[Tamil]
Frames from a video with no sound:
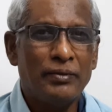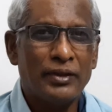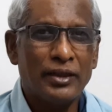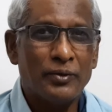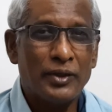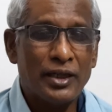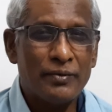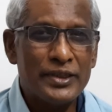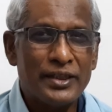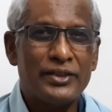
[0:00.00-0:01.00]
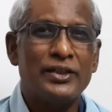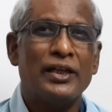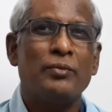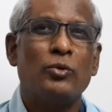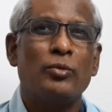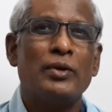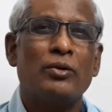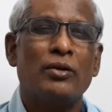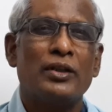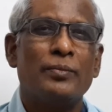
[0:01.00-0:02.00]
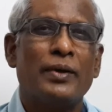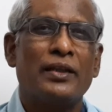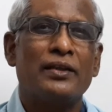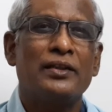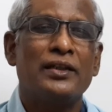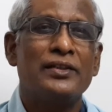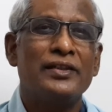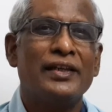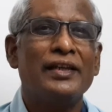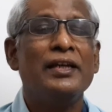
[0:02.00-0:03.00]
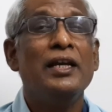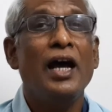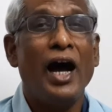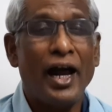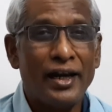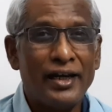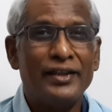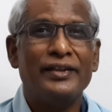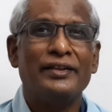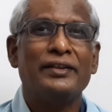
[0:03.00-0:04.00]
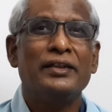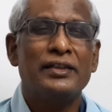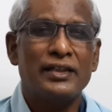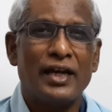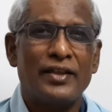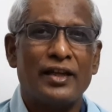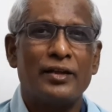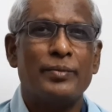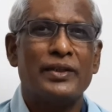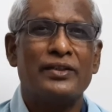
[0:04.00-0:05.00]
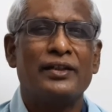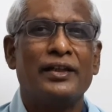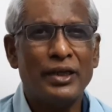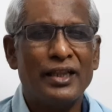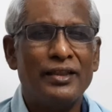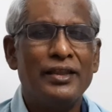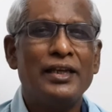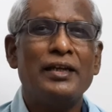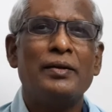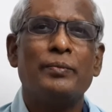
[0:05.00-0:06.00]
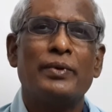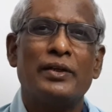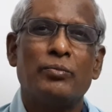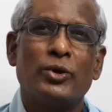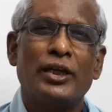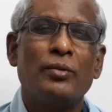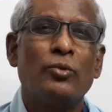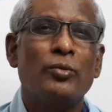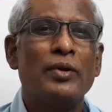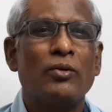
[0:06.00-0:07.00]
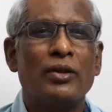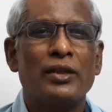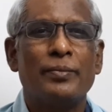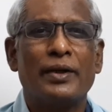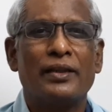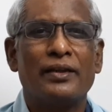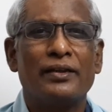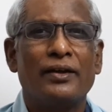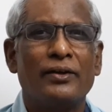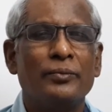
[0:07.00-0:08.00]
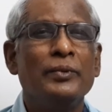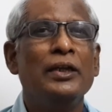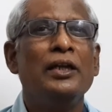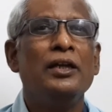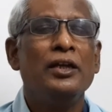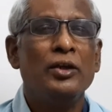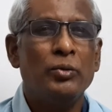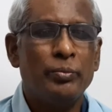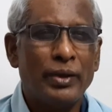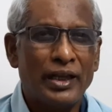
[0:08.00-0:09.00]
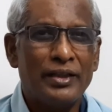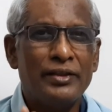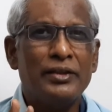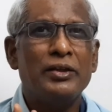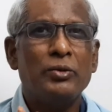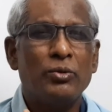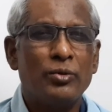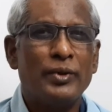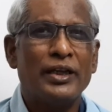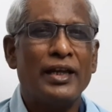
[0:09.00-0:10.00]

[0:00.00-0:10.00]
அதாவது அறுவை சிகிச்சை மூலமாக குழந்தை பிறந்திருந்தாலும் சரி அல்லது சாதாரண பிரச்சனை எந்த முறையின் மூலமாக குழந்தை பிறந்திருந்தாலும் பிறந்து ஒரு மணி